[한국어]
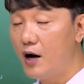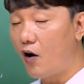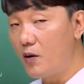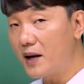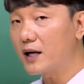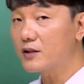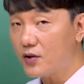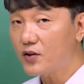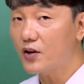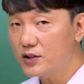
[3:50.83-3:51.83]
얼마나 더
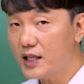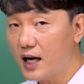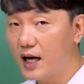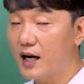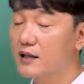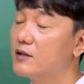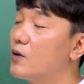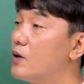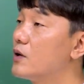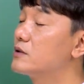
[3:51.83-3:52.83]
섞였느냐
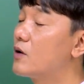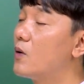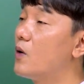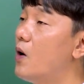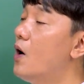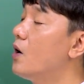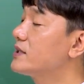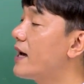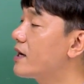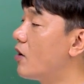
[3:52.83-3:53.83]
그걸, 그걸로
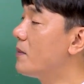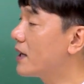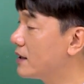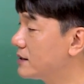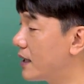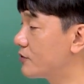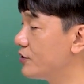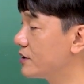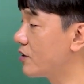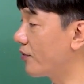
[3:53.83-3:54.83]
차이가 얼마나 나느냐 알 수
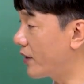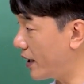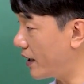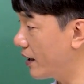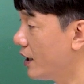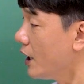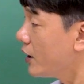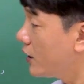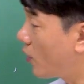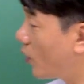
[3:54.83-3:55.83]
있는 건데
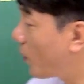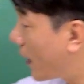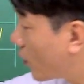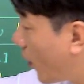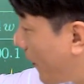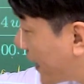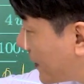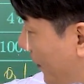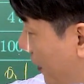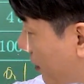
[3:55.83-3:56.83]
이걸로 바로 어,
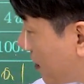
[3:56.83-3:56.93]
118